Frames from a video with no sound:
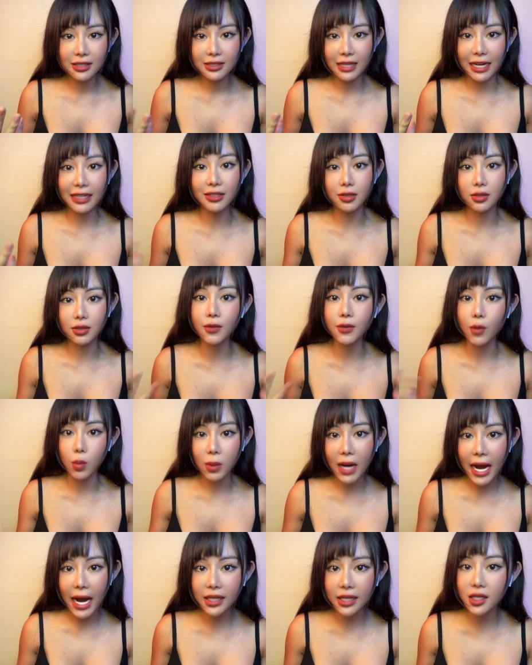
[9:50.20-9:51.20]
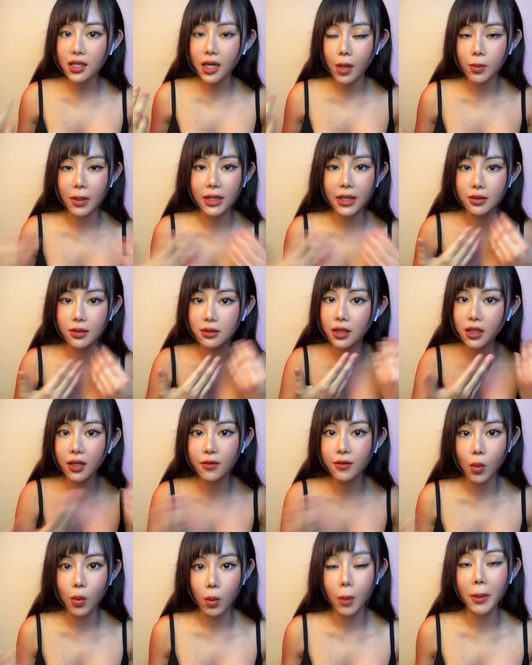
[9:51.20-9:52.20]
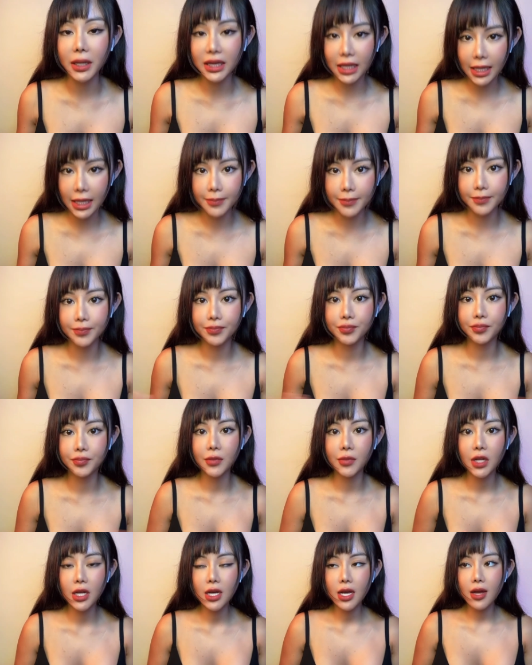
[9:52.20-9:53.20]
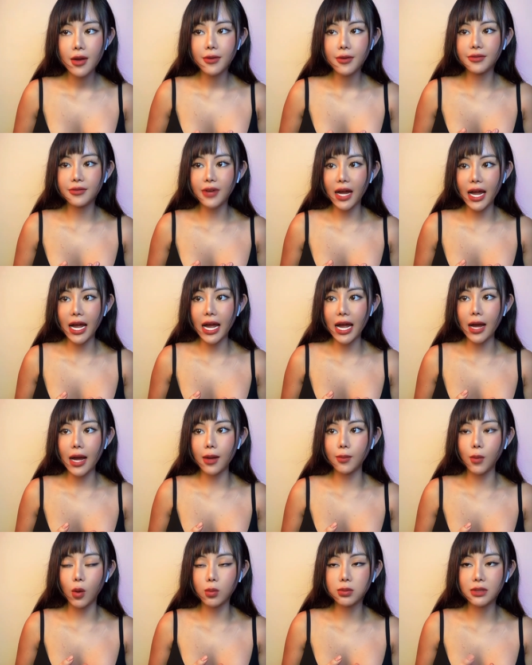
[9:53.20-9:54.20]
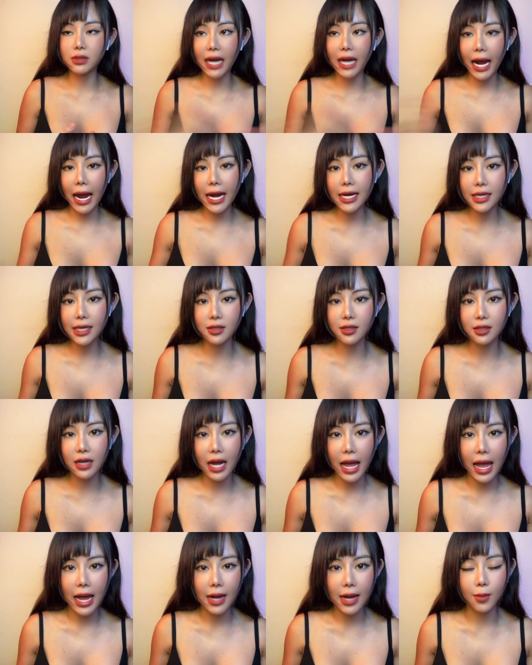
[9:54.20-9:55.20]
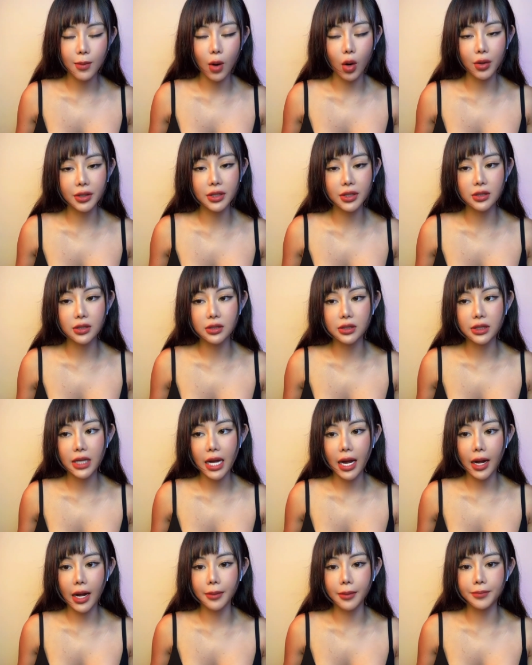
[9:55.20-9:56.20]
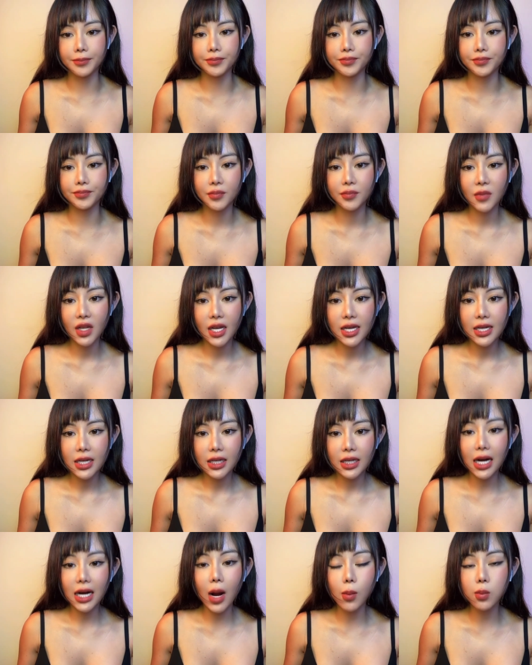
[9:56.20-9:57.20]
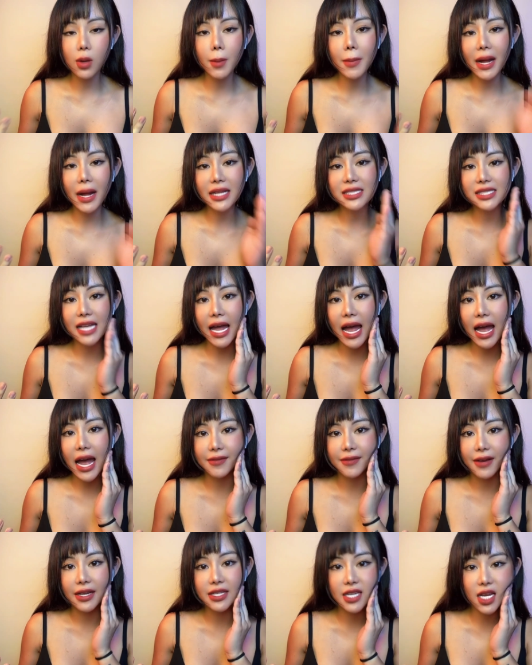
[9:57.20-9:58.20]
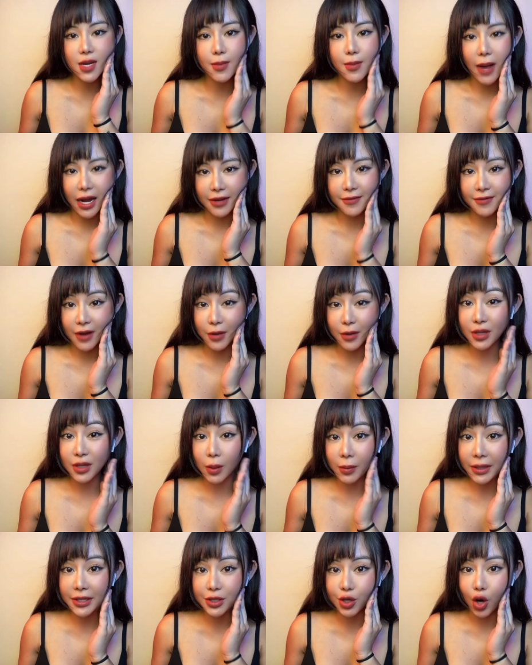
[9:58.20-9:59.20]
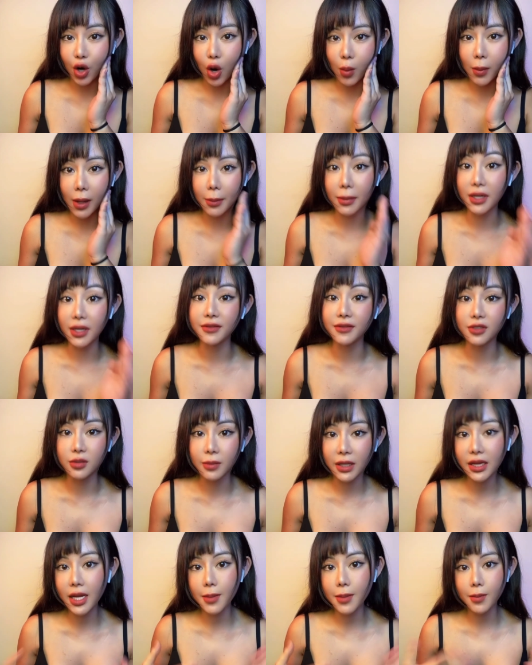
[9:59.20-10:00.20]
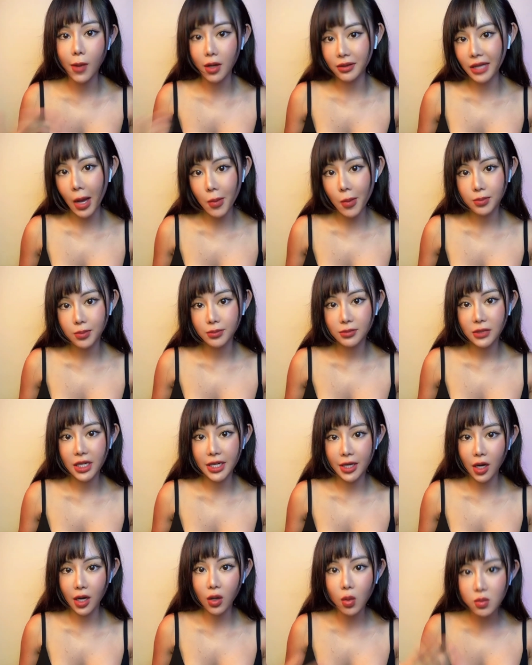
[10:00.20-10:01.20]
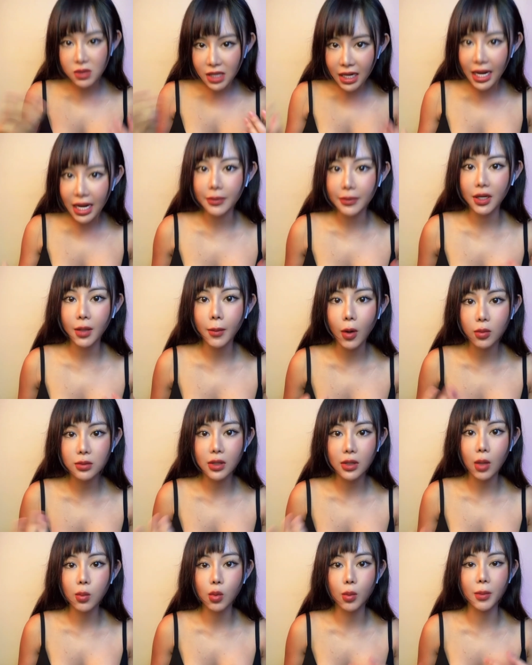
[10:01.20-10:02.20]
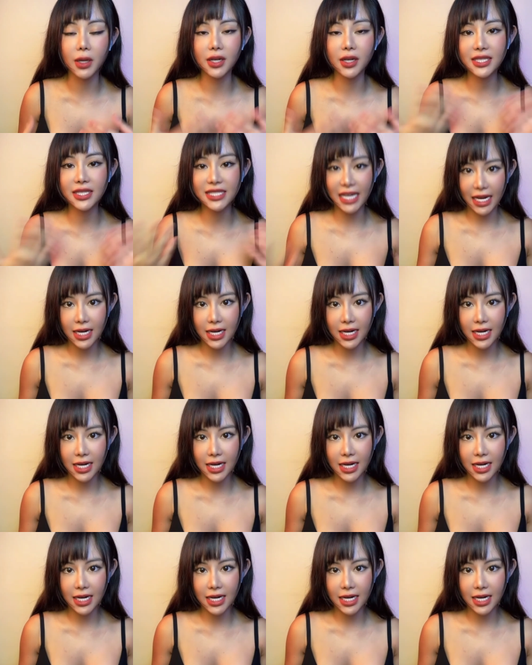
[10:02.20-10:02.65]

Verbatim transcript: ảnh hưởng tới vùng khác chứ không ảnh hưởng tới cái vùng mà mình tiêm và một cái nữa là mọi người à, không có massage và di mạnh vào trong cái chỗ mà mình vừa mới tiêm botox thì nó cũng sẽ làm cho bông tóc của mình nó chạy